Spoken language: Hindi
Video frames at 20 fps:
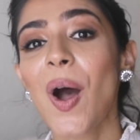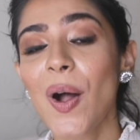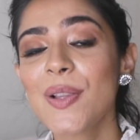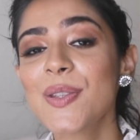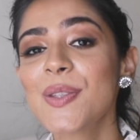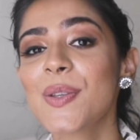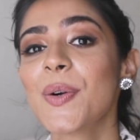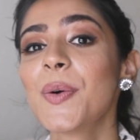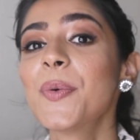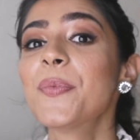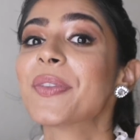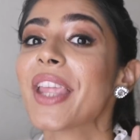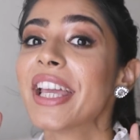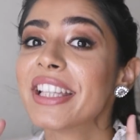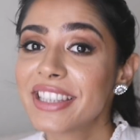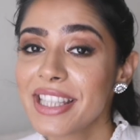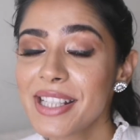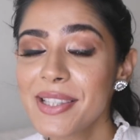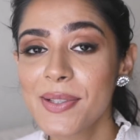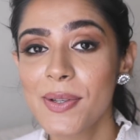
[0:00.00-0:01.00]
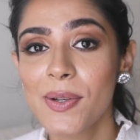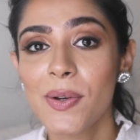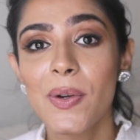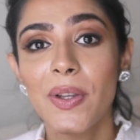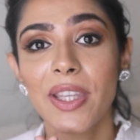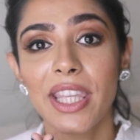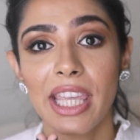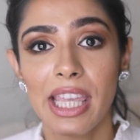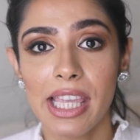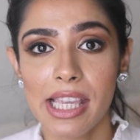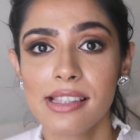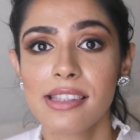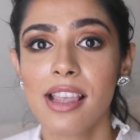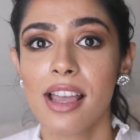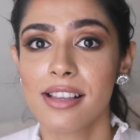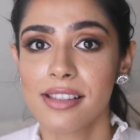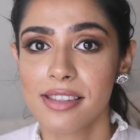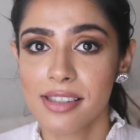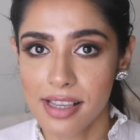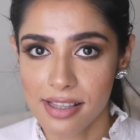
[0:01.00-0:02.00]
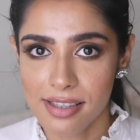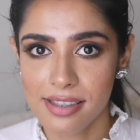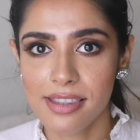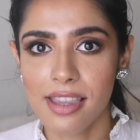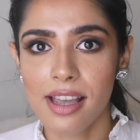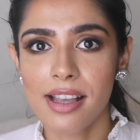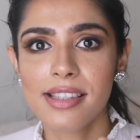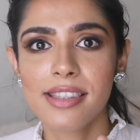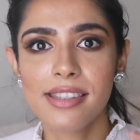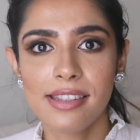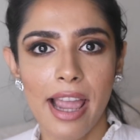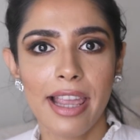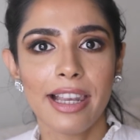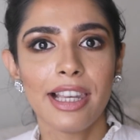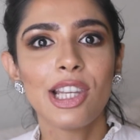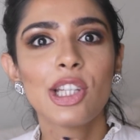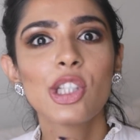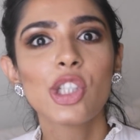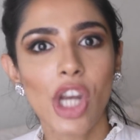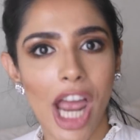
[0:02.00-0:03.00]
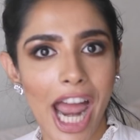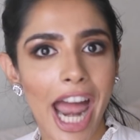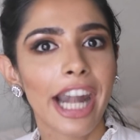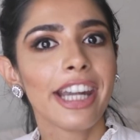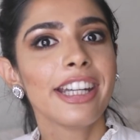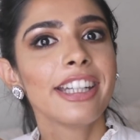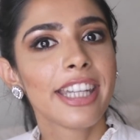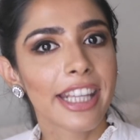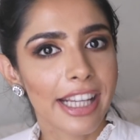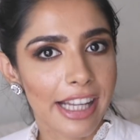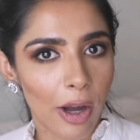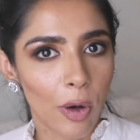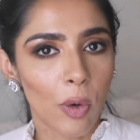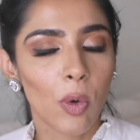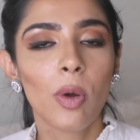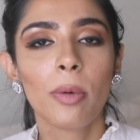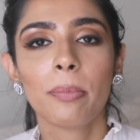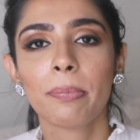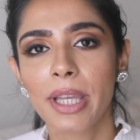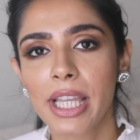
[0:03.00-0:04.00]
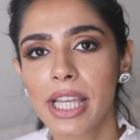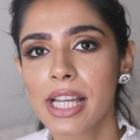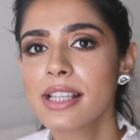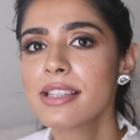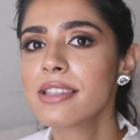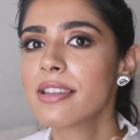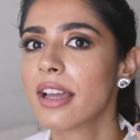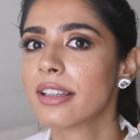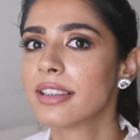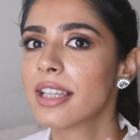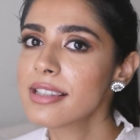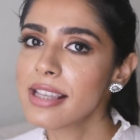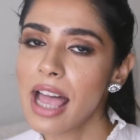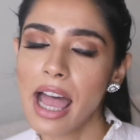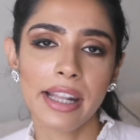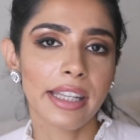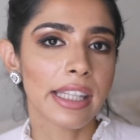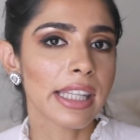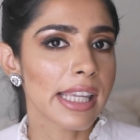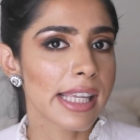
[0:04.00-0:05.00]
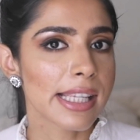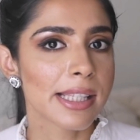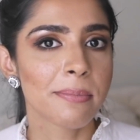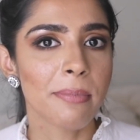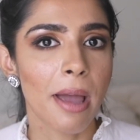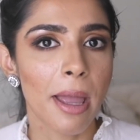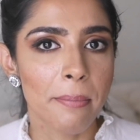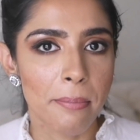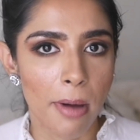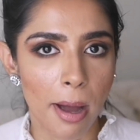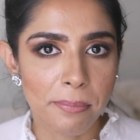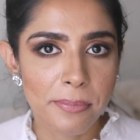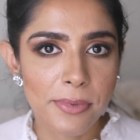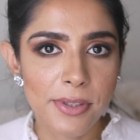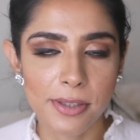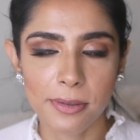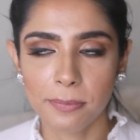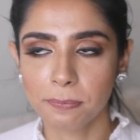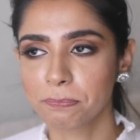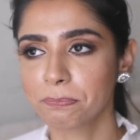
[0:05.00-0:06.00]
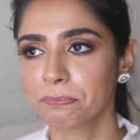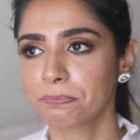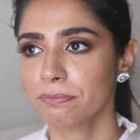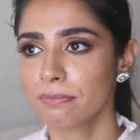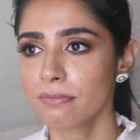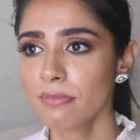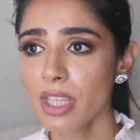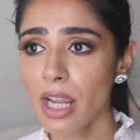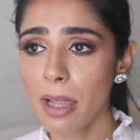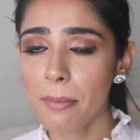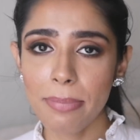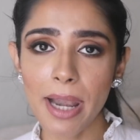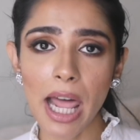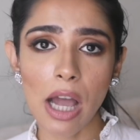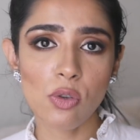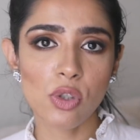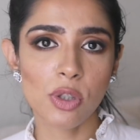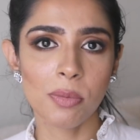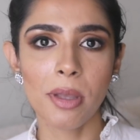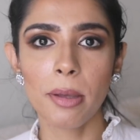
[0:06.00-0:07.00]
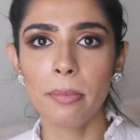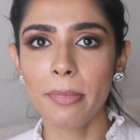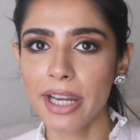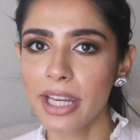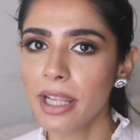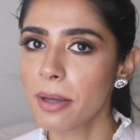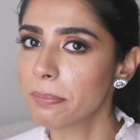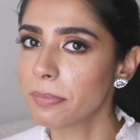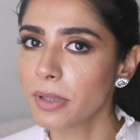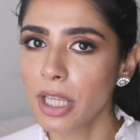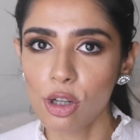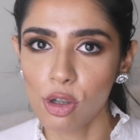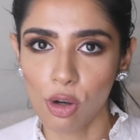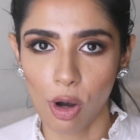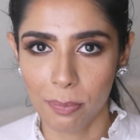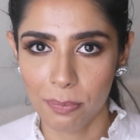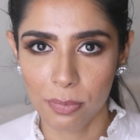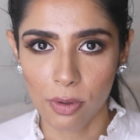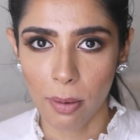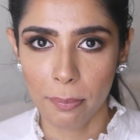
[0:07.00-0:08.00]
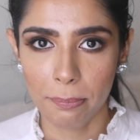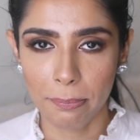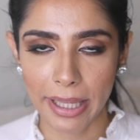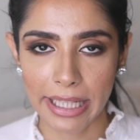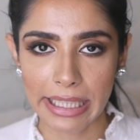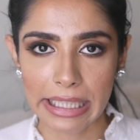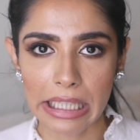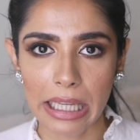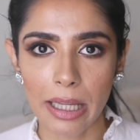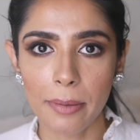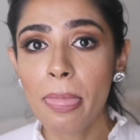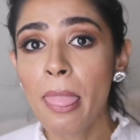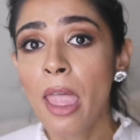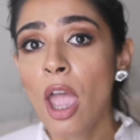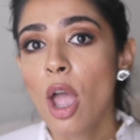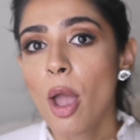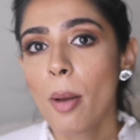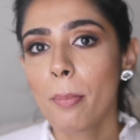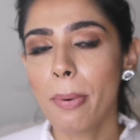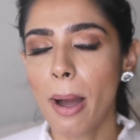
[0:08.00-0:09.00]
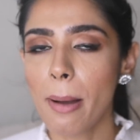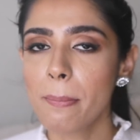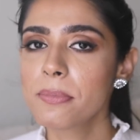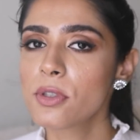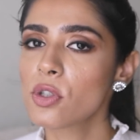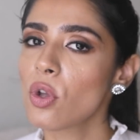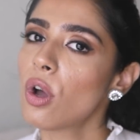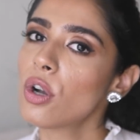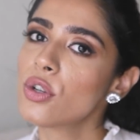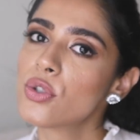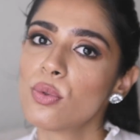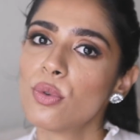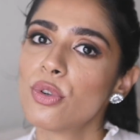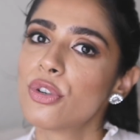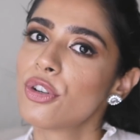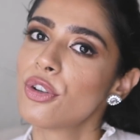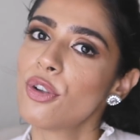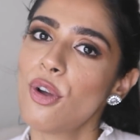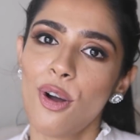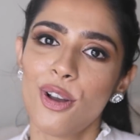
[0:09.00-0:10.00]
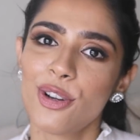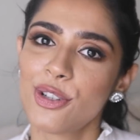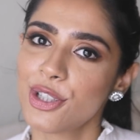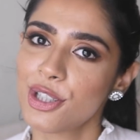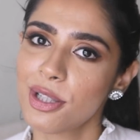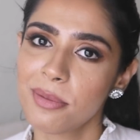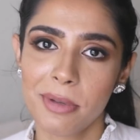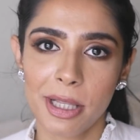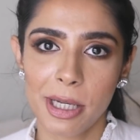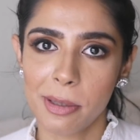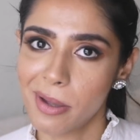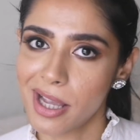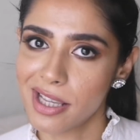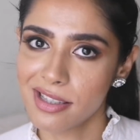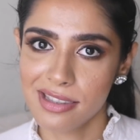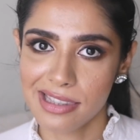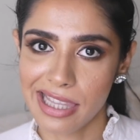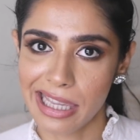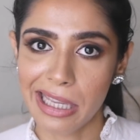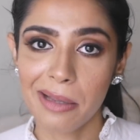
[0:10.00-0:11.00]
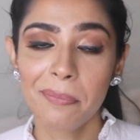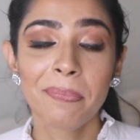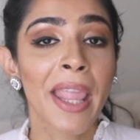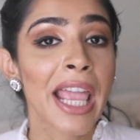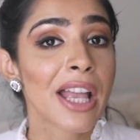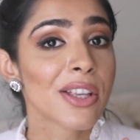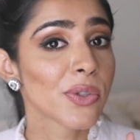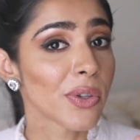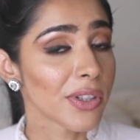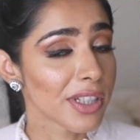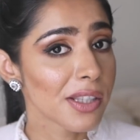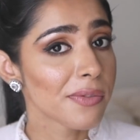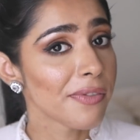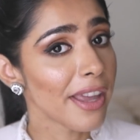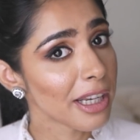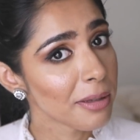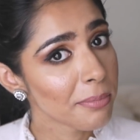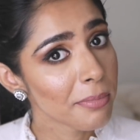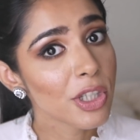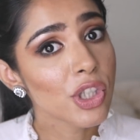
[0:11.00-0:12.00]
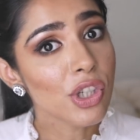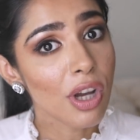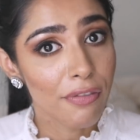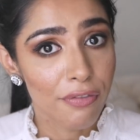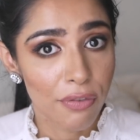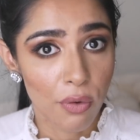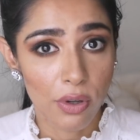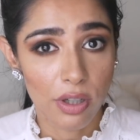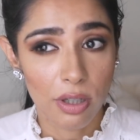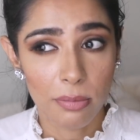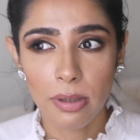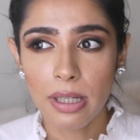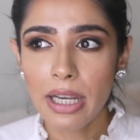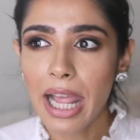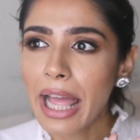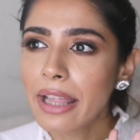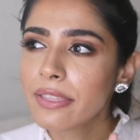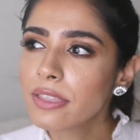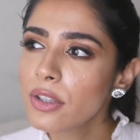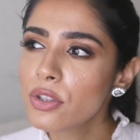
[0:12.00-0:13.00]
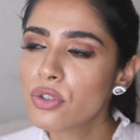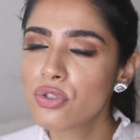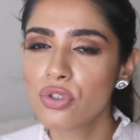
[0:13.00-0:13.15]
ऑल्सो दिस लुक इज़ सस्ता स्टाइलिश एंड टिकाऊ बिकॉज द सारी इज़ माई मम्स ब्लाउज़ में मैंने अपनी एक क्रॉप टॉप पहनी है पम्प्स और ज्वेलरी ऑलरेडी मेरे पास थे सो इट इज़ वेरी मच अफोर्डेबल एंड द